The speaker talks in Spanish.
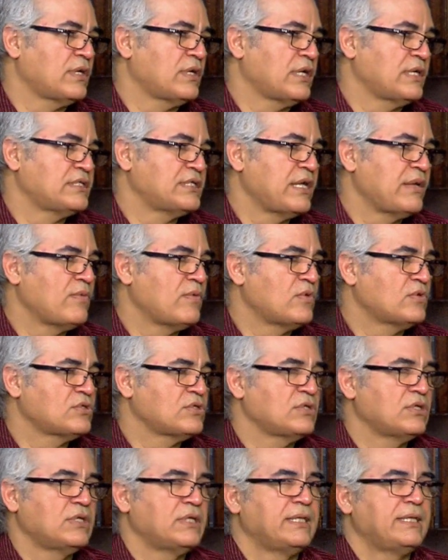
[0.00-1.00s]

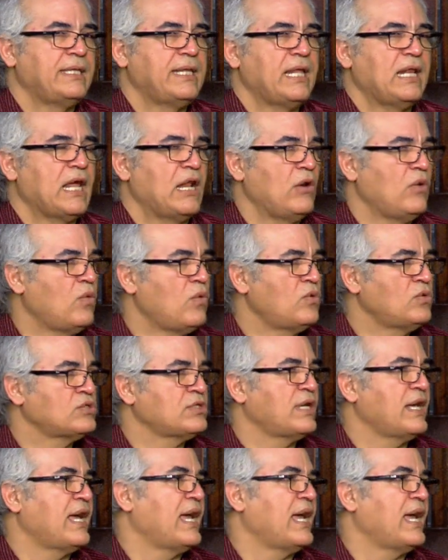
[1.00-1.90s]
recibos de la luz,